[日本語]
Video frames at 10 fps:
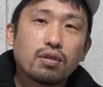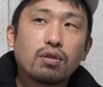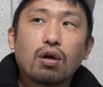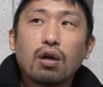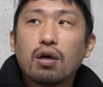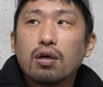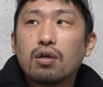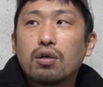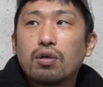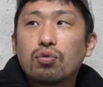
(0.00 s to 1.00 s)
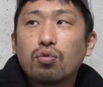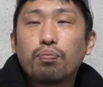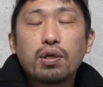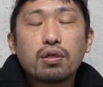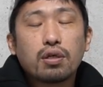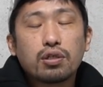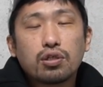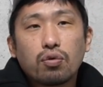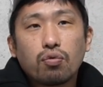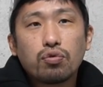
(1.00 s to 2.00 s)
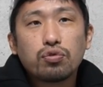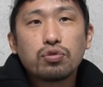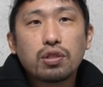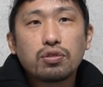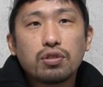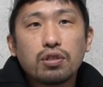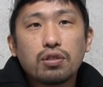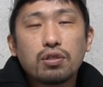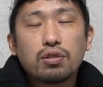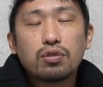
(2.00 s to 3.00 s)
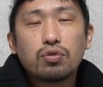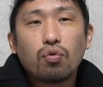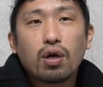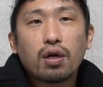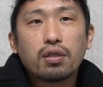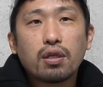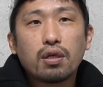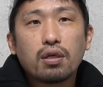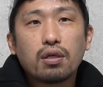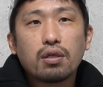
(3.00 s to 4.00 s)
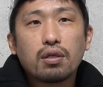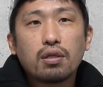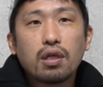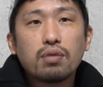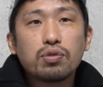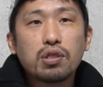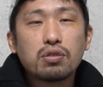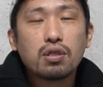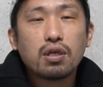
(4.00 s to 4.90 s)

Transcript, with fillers: だからトップランクからしたらこの入札にのおかげで何もせず